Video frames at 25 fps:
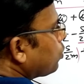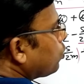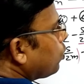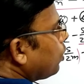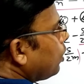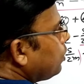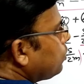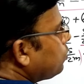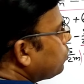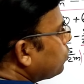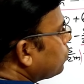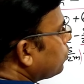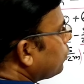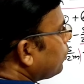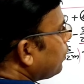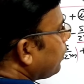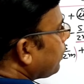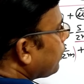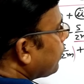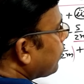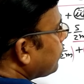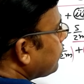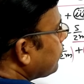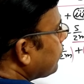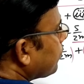ইকুয়াল টু
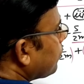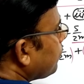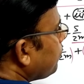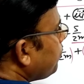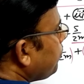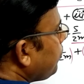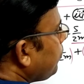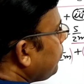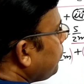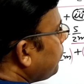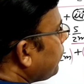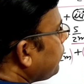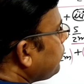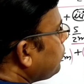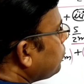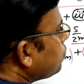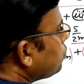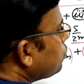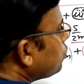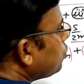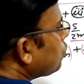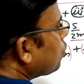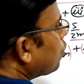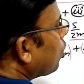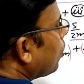এখান থেকে বি বাই
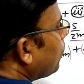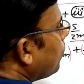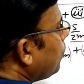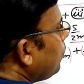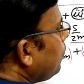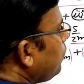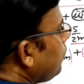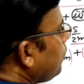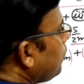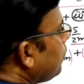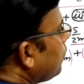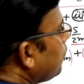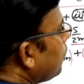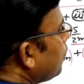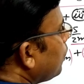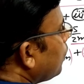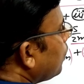টু যদি কমন নিই